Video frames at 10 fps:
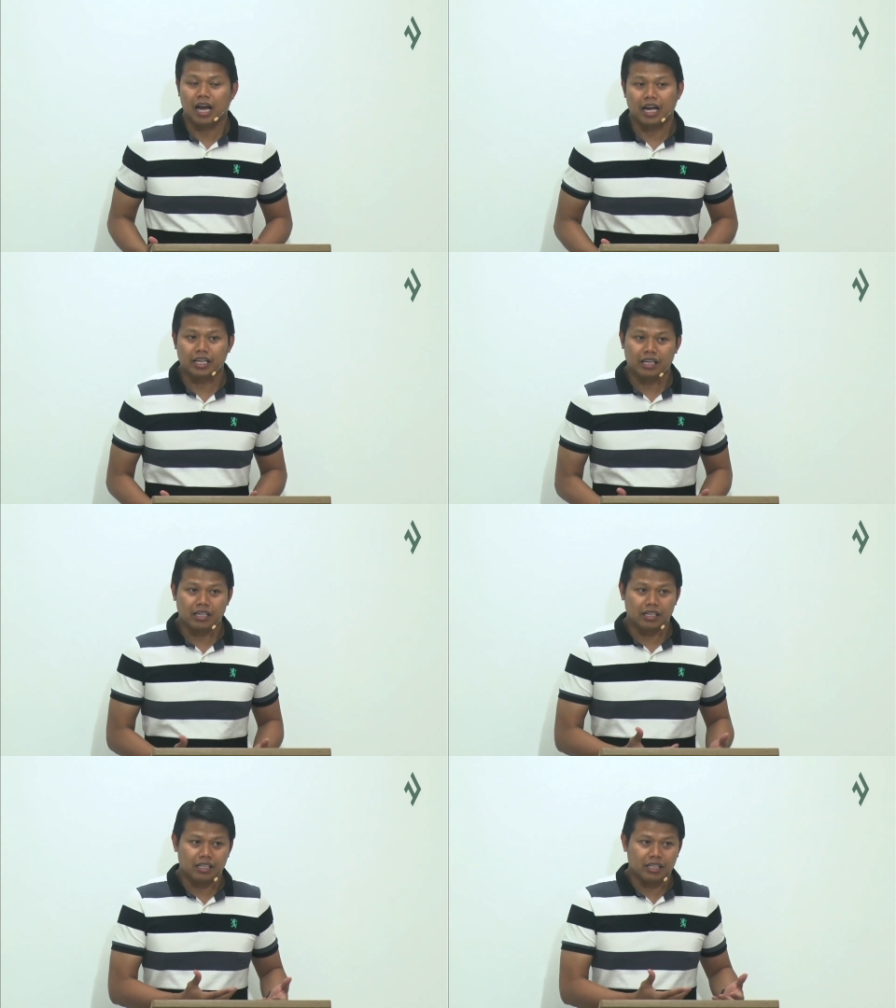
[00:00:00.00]

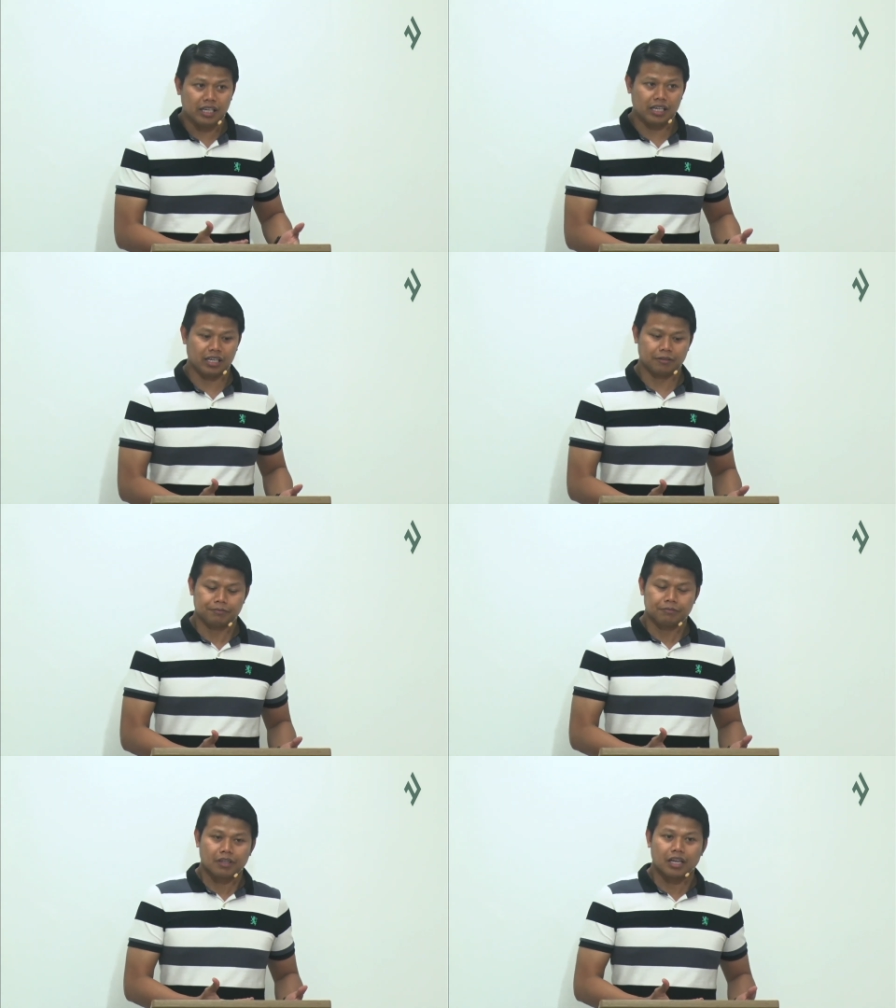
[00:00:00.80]
ay hindi
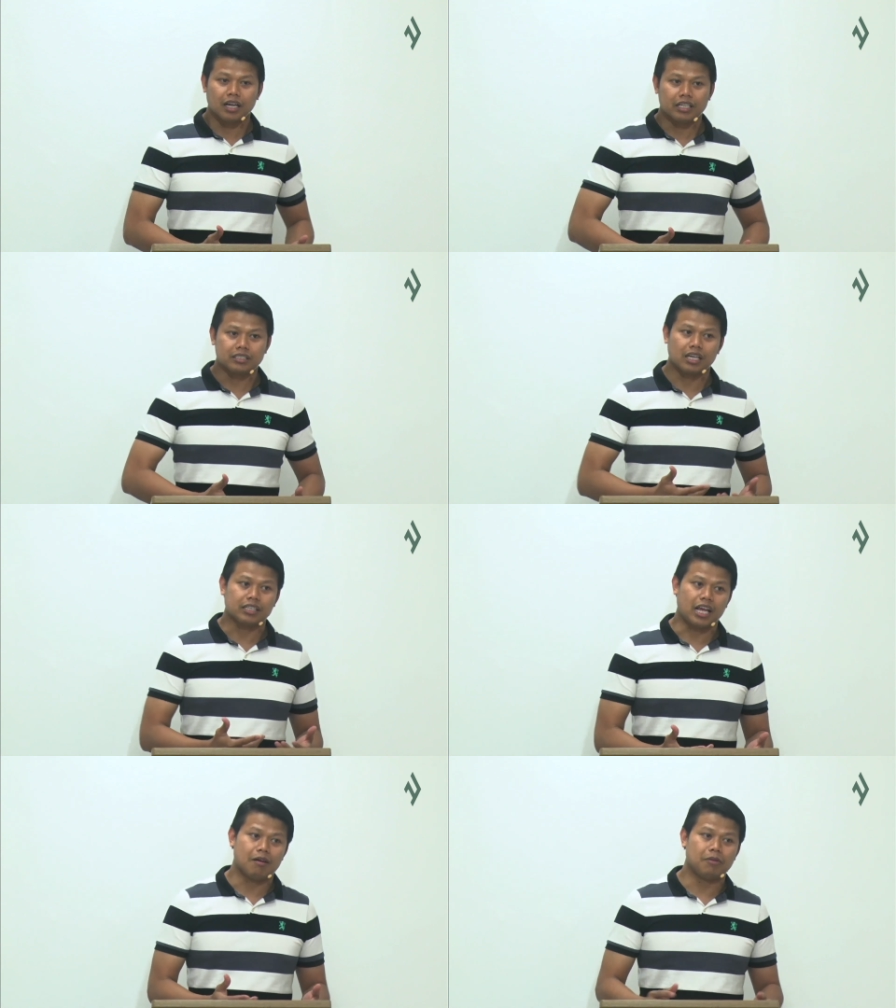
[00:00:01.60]
uh, isang
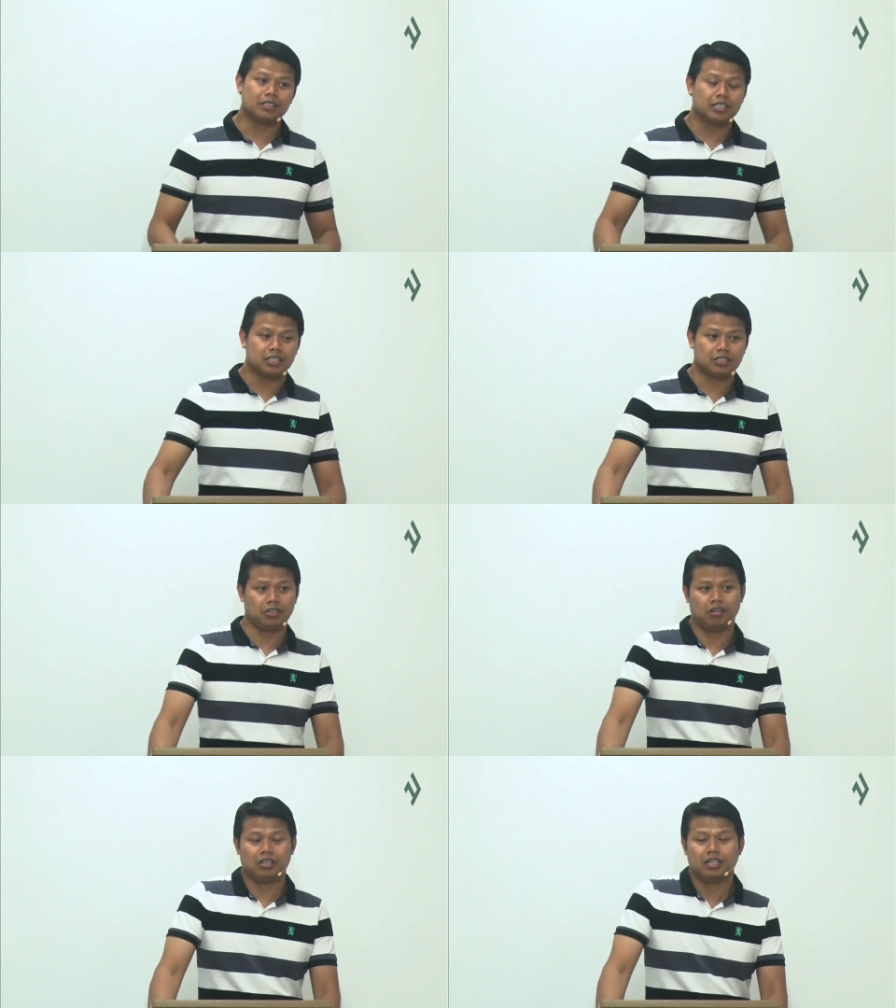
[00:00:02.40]
tamang desisyon.